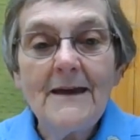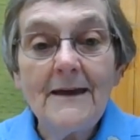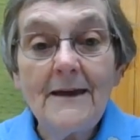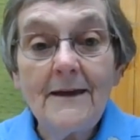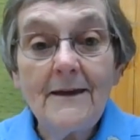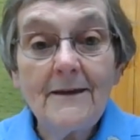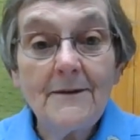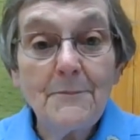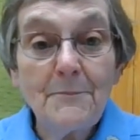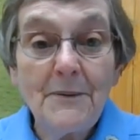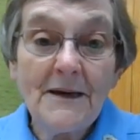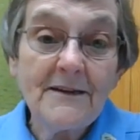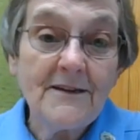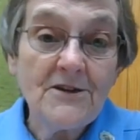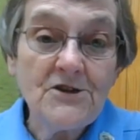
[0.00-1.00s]
et
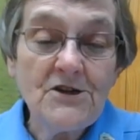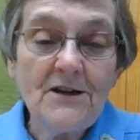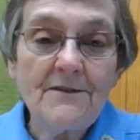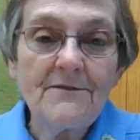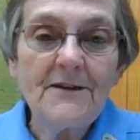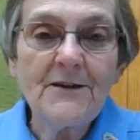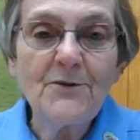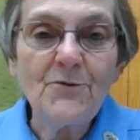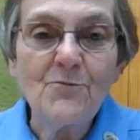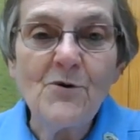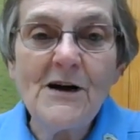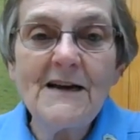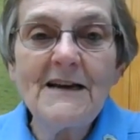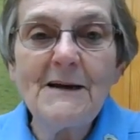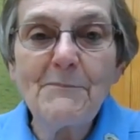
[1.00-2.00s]
partager avec
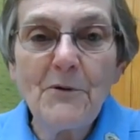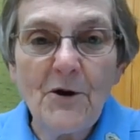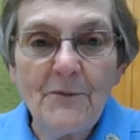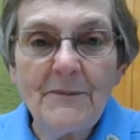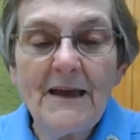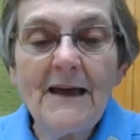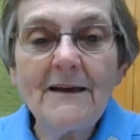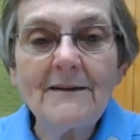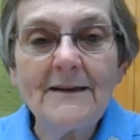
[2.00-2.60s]
toi la première